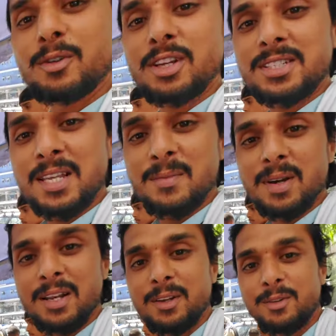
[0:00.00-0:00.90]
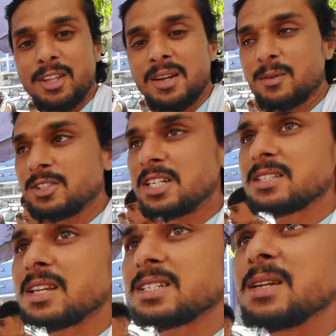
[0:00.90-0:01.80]
कोई तकसीम कर रही होती है ना कोई
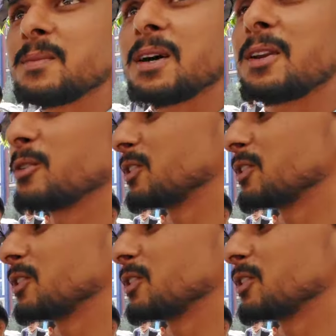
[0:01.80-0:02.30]
चीज़ तकसीम कर रहे